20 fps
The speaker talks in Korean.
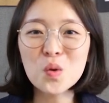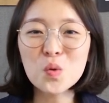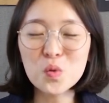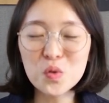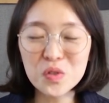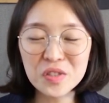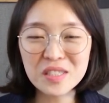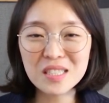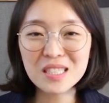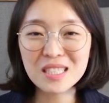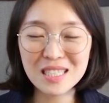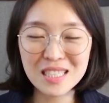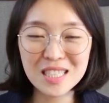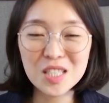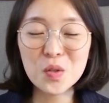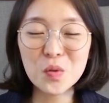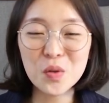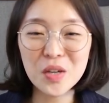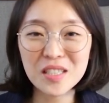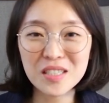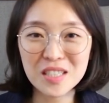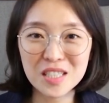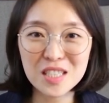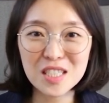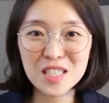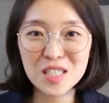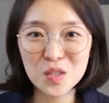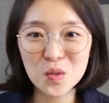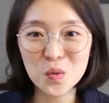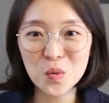우울증 치료에는
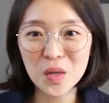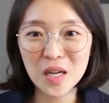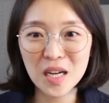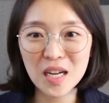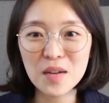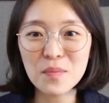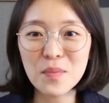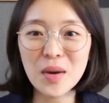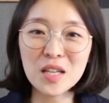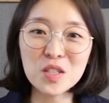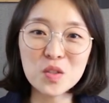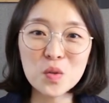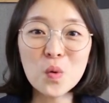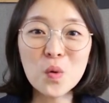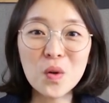인지치료가 많은